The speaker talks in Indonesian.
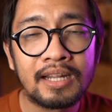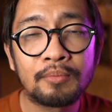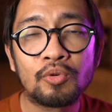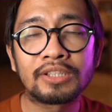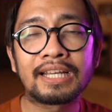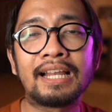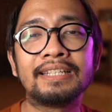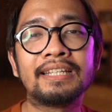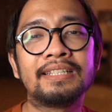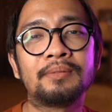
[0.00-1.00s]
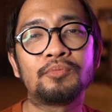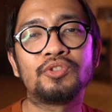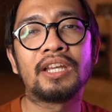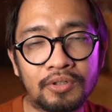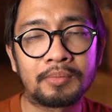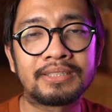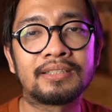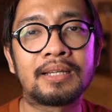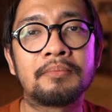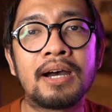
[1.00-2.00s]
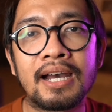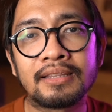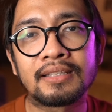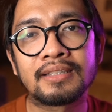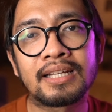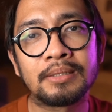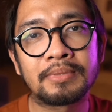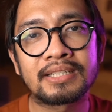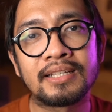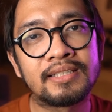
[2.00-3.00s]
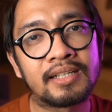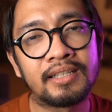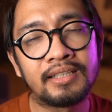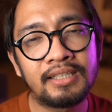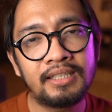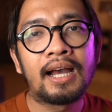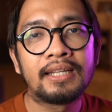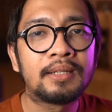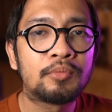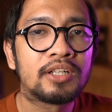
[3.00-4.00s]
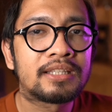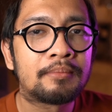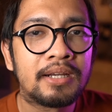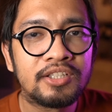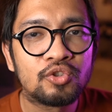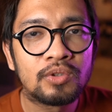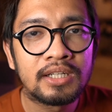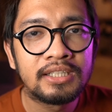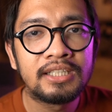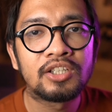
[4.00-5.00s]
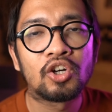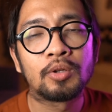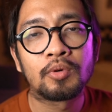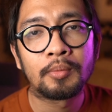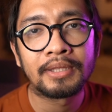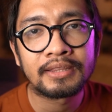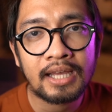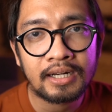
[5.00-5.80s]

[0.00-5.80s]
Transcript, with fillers: Dan buat kalian yang punya informasi tambahan tentang Dimas Kanjeng ini, kalian boleh tambahin juga di kolom komentar.